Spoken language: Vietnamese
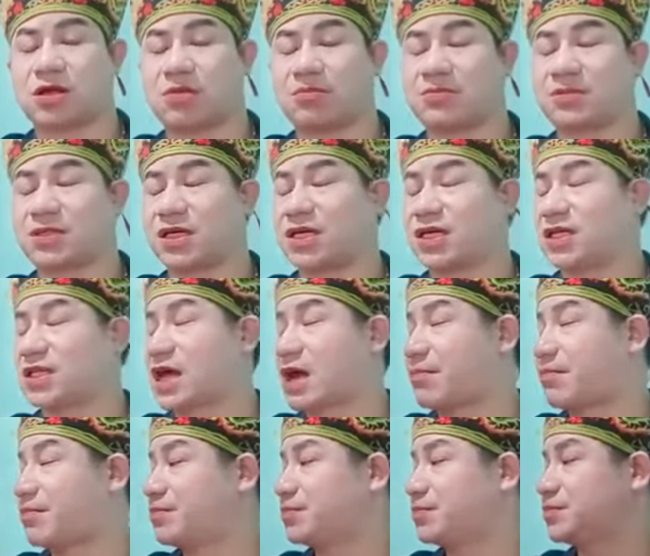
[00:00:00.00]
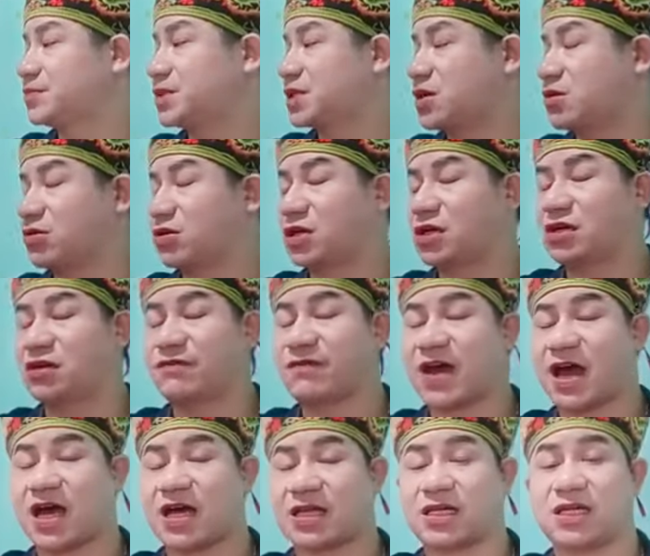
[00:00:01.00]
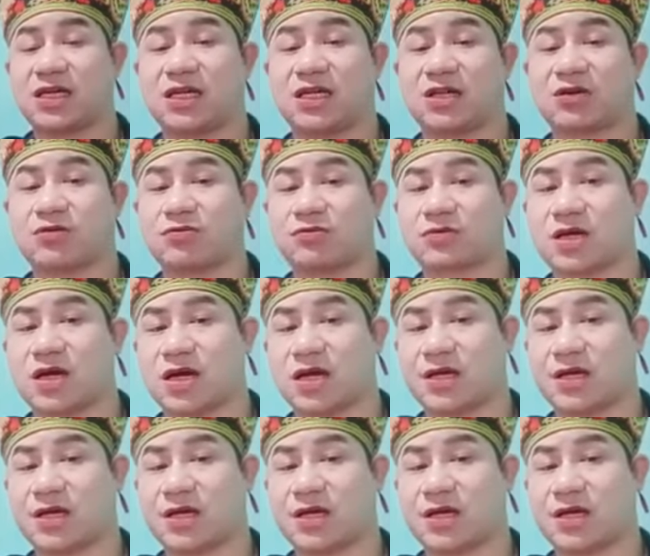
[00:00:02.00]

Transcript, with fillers: tâm thì tâm chiều khẩn phả thì trùng